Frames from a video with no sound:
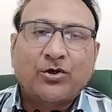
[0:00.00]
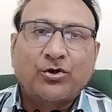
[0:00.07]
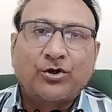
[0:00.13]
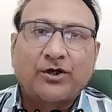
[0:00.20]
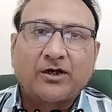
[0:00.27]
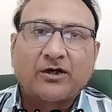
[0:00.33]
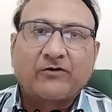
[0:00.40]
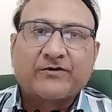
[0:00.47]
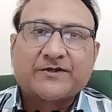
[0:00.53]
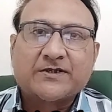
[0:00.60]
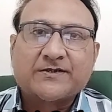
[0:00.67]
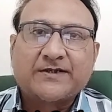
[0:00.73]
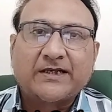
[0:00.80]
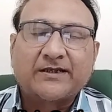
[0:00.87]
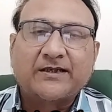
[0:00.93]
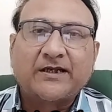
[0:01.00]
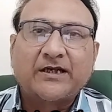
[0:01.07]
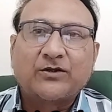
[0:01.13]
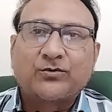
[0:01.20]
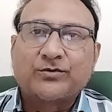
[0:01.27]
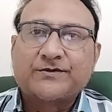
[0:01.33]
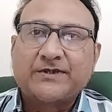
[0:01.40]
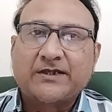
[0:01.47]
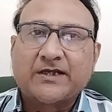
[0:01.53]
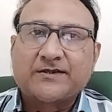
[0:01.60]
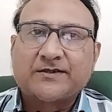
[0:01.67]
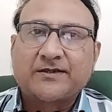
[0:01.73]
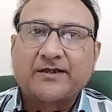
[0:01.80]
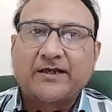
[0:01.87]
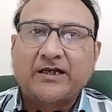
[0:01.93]
और अगर वज़न ज़्यादा है तो सीधा
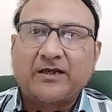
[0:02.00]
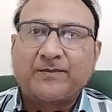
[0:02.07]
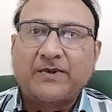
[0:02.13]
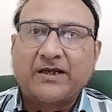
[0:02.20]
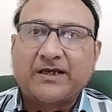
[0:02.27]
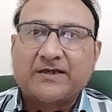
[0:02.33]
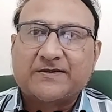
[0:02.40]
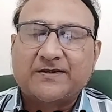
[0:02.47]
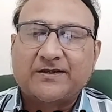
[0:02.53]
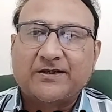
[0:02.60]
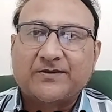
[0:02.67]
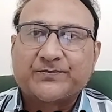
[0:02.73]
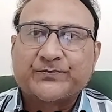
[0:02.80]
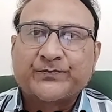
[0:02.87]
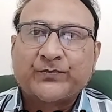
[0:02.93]
सीधा हेल्प ले किसी की